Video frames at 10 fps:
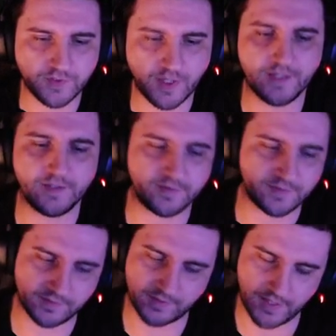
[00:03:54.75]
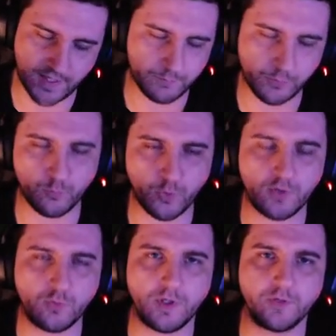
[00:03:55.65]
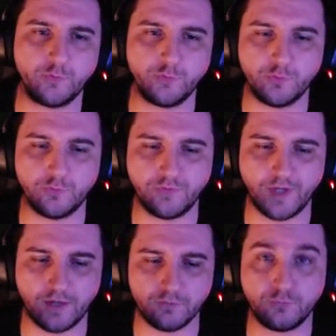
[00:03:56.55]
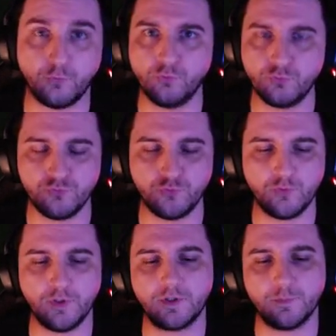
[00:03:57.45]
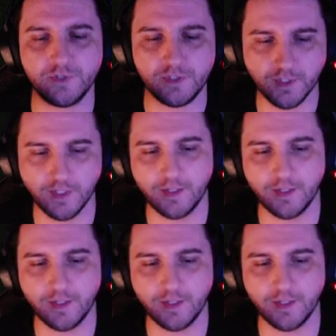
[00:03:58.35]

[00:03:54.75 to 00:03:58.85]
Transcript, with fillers: Ça allait, ça allait un peu moins loin que de faire un faux studio, hein, comme on dit,